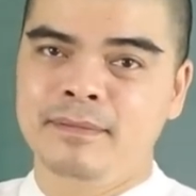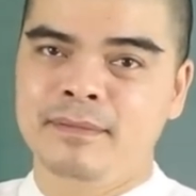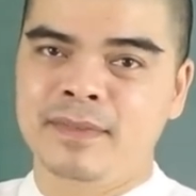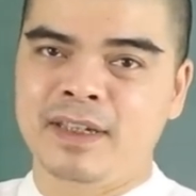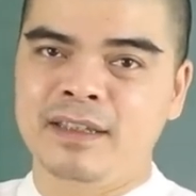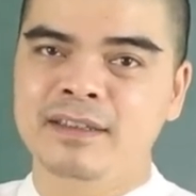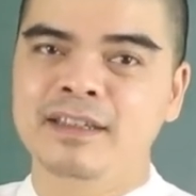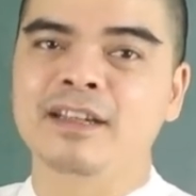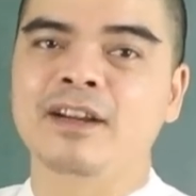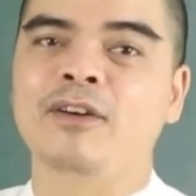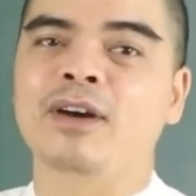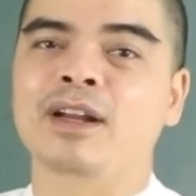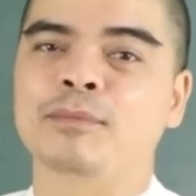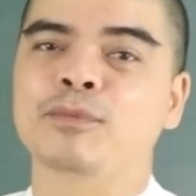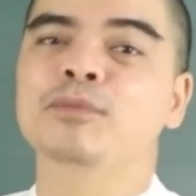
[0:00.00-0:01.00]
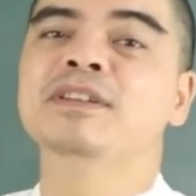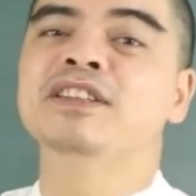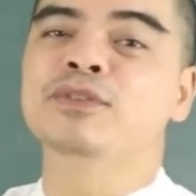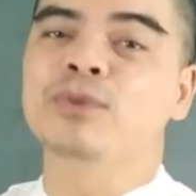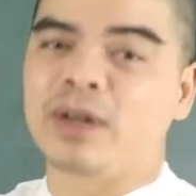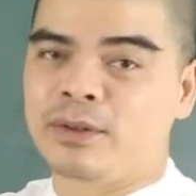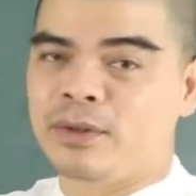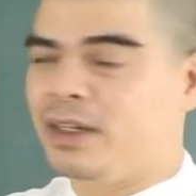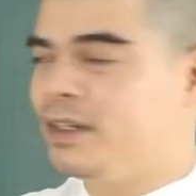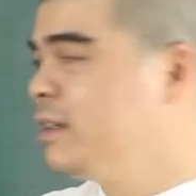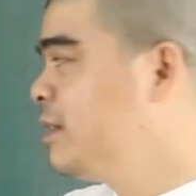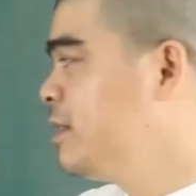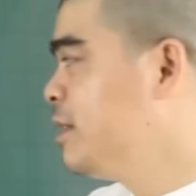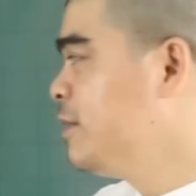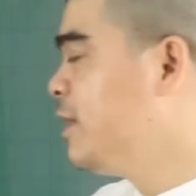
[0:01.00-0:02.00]
Đấy, thì là họ là 49 tuổi, đúng không ạ?
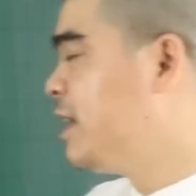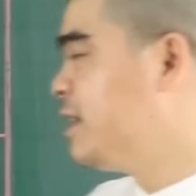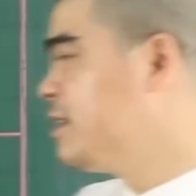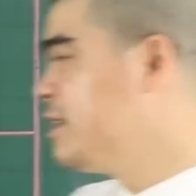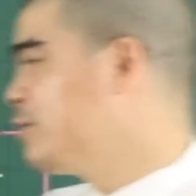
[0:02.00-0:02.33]
Như vậy là những